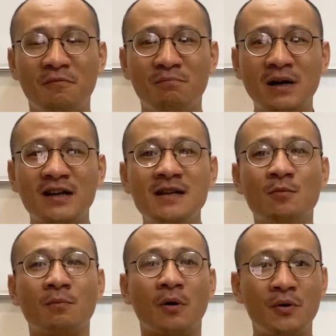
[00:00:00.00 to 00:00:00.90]
mất đi
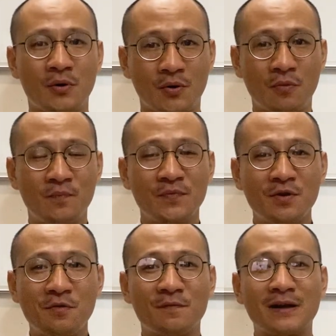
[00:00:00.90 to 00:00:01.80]
một món đồ,
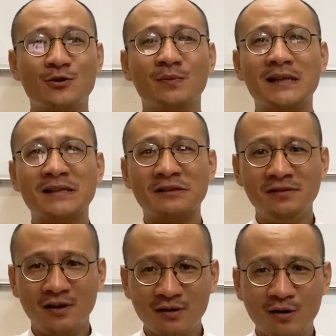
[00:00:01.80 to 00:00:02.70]
và chúng ta
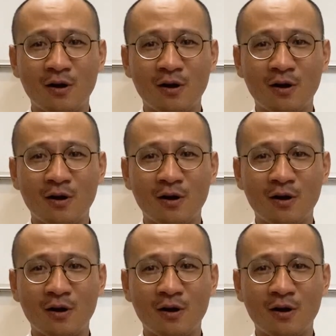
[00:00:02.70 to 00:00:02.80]
thường